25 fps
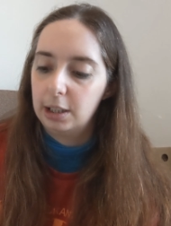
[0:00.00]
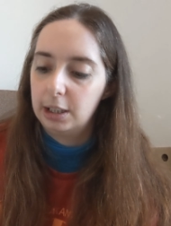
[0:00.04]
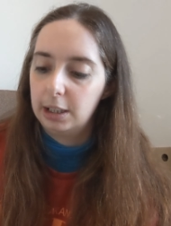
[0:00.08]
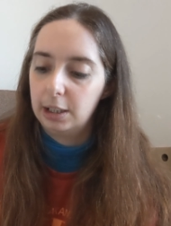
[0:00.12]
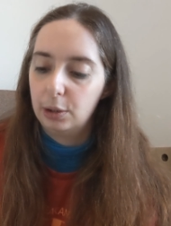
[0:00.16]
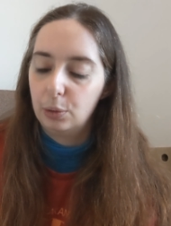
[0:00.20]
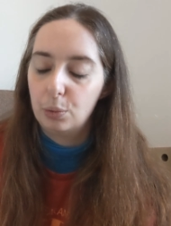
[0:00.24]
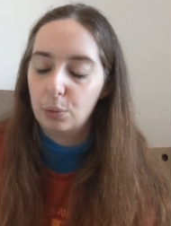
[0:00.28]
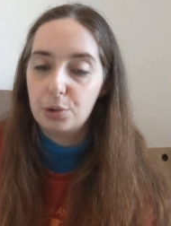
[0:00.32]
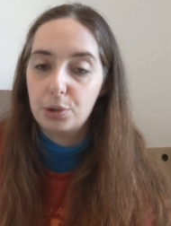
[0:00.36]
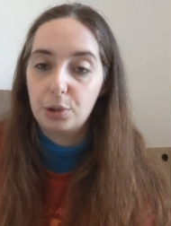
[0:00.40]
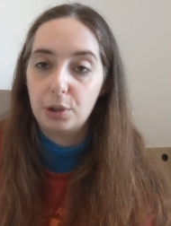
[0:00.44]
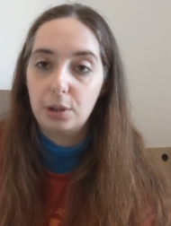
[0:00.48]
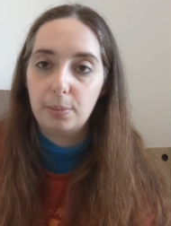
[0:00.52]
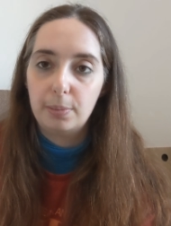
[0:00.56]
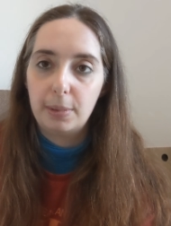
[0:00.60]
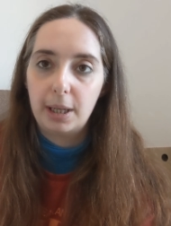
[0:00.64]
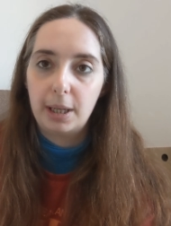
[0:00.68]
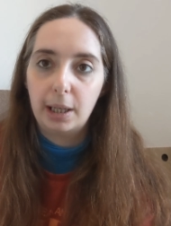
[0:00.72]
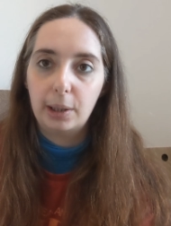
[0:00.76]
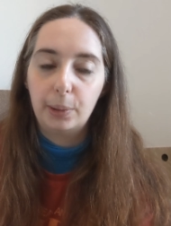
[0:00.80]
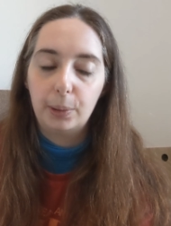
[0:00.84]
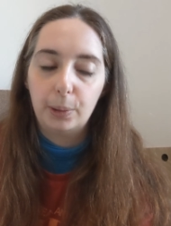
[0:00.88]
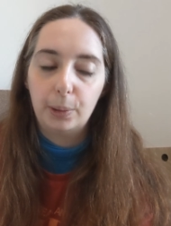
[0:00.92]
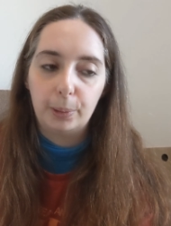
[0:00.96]
Endro c'est une
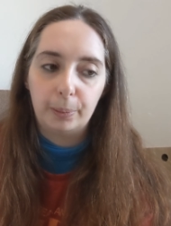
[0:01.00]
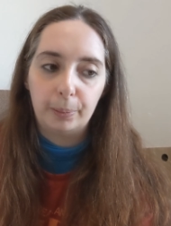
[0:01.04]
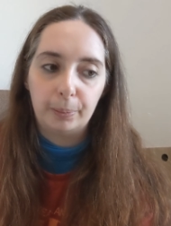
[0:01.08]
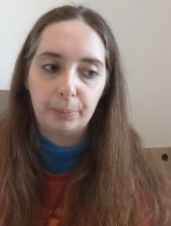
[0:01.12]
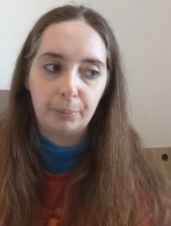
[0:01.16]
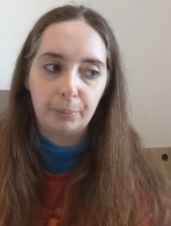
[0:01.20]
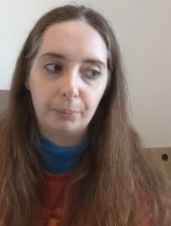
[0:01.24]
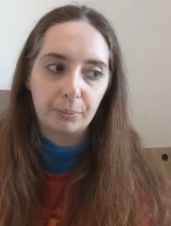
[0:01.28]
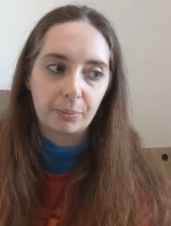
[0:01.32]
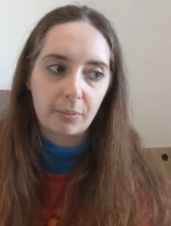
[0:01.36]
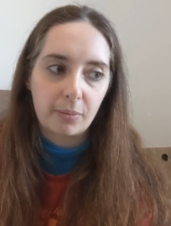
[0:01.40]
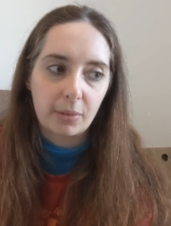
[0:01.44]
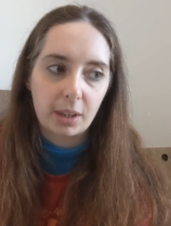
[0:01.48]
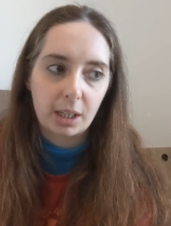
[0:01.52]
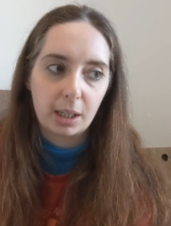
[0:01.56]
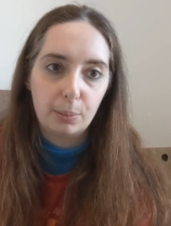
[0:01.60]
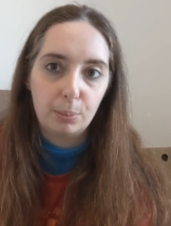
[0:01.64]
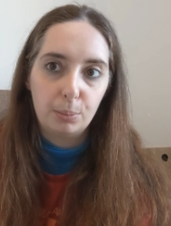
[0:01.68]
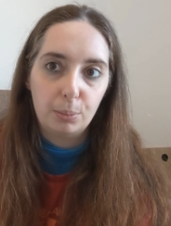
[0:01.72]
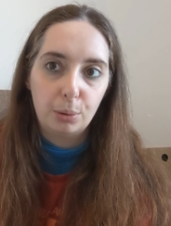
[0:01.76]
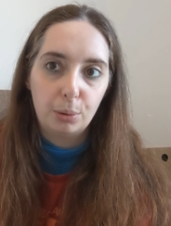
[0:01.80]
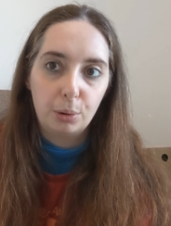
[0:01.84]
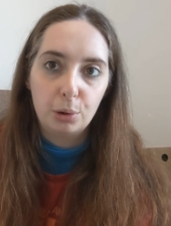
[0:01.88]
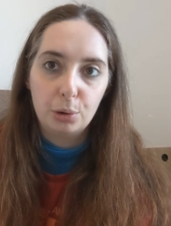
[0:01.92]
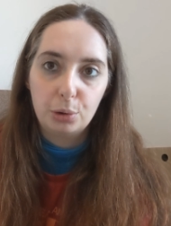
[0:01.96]
marque
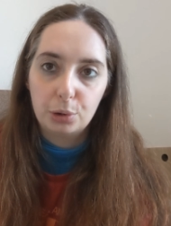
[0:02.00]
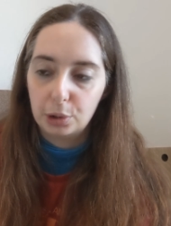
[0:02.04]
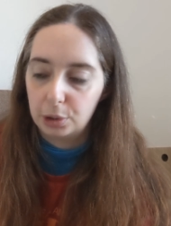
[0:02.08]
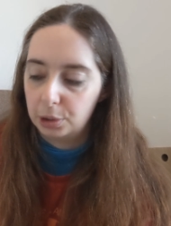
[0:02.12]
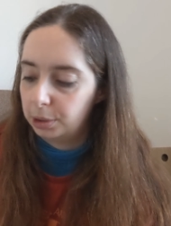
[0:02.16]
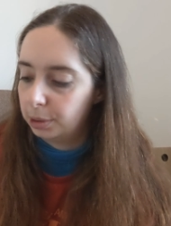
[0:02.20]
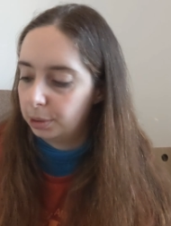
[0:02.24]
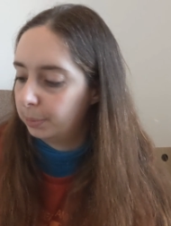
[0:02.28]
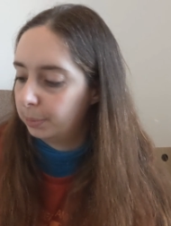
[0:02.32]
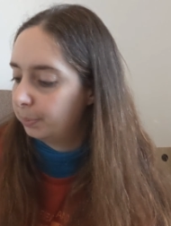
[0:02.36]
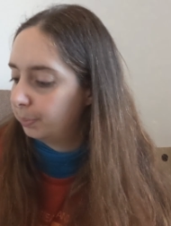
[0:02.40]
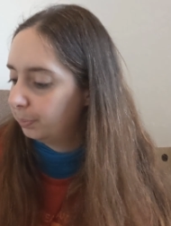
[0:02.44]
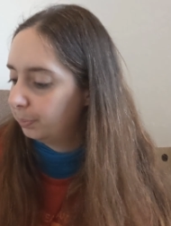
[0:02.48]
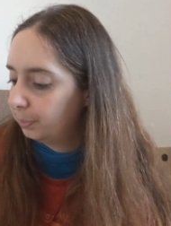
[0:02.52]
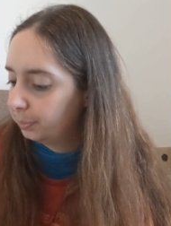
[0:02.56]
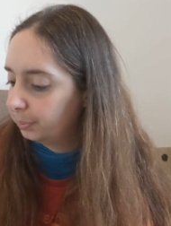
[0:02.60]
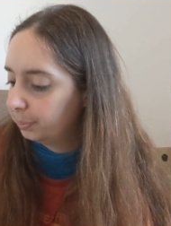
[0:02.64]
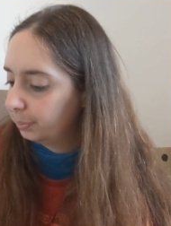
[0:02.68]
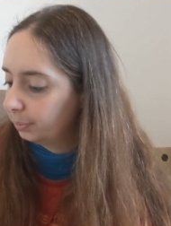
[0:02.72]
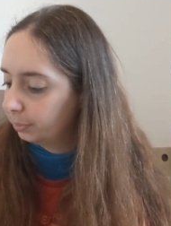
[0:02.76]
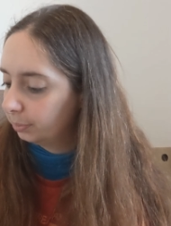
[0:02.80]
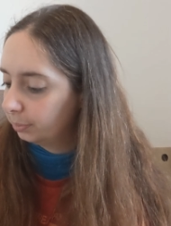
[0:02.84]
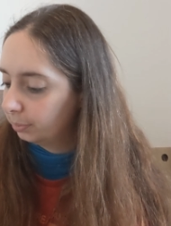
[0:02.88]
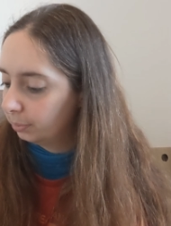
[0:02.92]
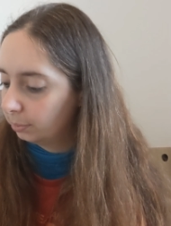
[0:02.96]
bretonne,
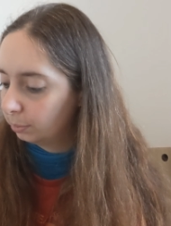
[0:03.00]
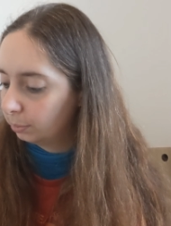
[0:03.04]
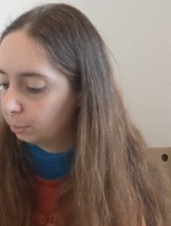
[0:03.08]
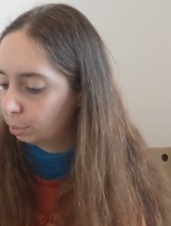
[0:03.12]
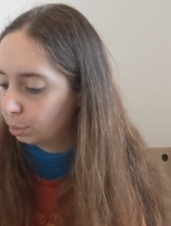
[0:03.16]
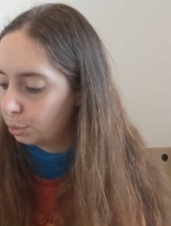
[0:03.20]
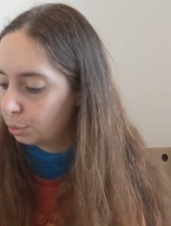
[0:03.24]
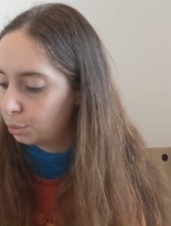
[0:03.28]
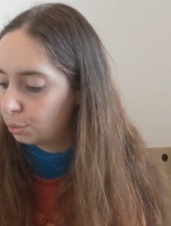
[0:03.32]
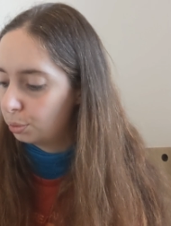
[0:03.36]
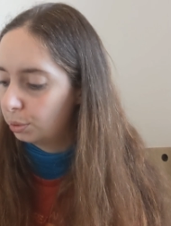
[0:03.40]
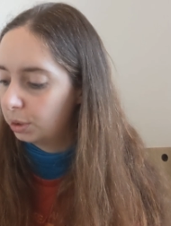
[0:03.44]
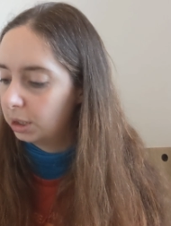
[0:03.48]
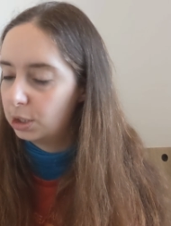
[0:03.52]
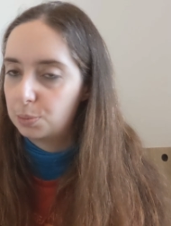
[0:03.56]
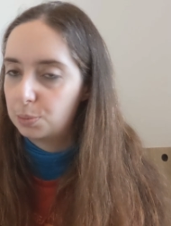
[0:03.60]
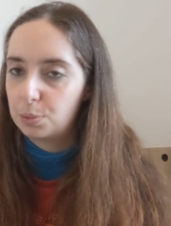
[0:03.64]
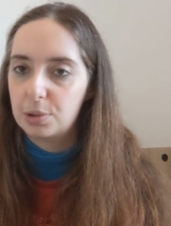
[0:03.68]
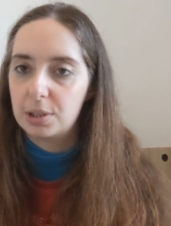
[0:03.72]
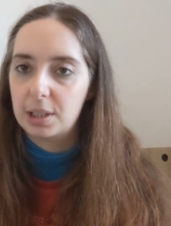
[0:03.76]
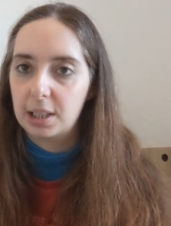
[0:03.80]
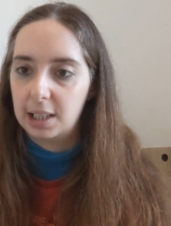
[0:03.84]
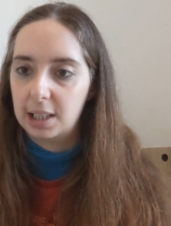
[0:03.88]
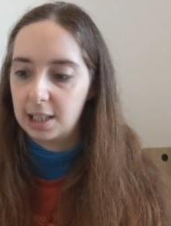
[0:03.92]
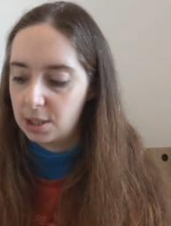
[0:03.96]
pour ceux qui
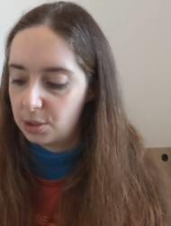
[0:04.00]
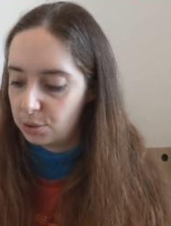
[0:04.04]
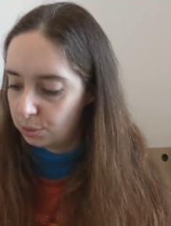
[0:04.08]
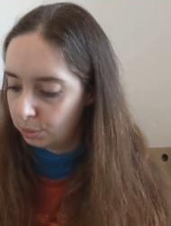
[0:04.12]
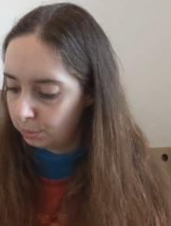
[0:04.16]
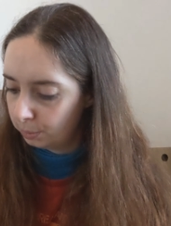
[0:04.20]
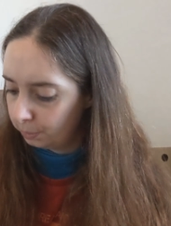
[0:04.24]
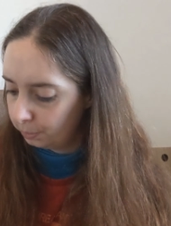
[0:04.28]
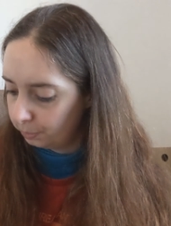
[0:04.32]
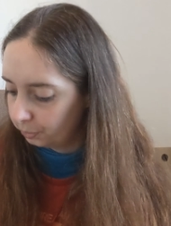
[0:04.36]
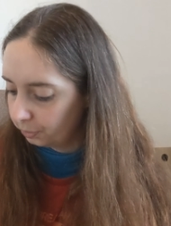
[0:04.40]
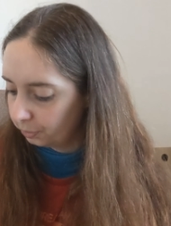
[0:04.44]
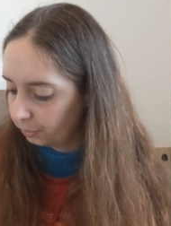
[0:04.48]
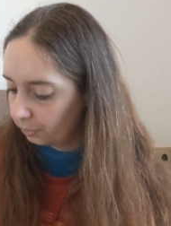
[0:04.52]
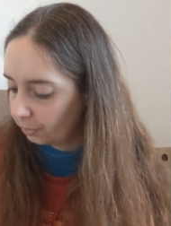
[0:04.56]
se posent la question.